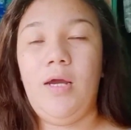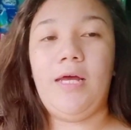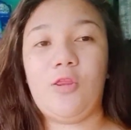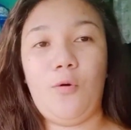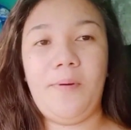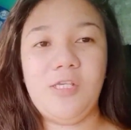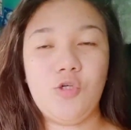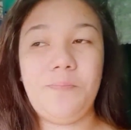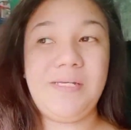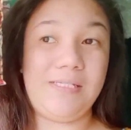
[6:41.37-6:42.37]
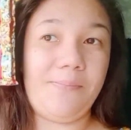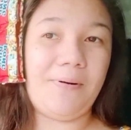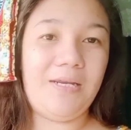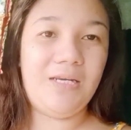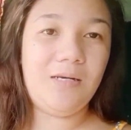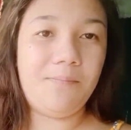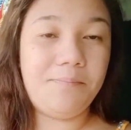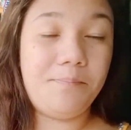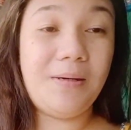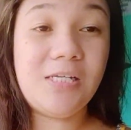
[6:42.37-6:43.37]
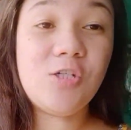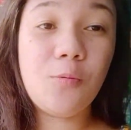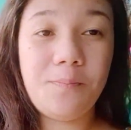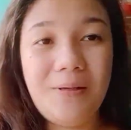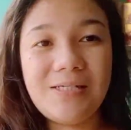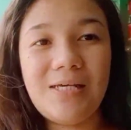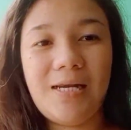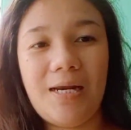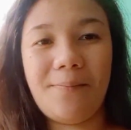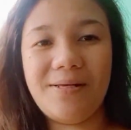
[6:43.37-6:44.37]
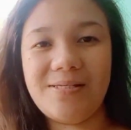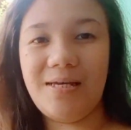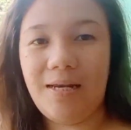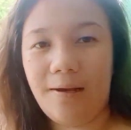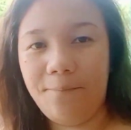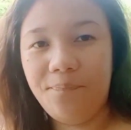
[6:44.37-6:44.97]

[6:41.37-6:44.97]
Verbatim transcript: eto medyo busy pa din. Medyo busy na naman sila.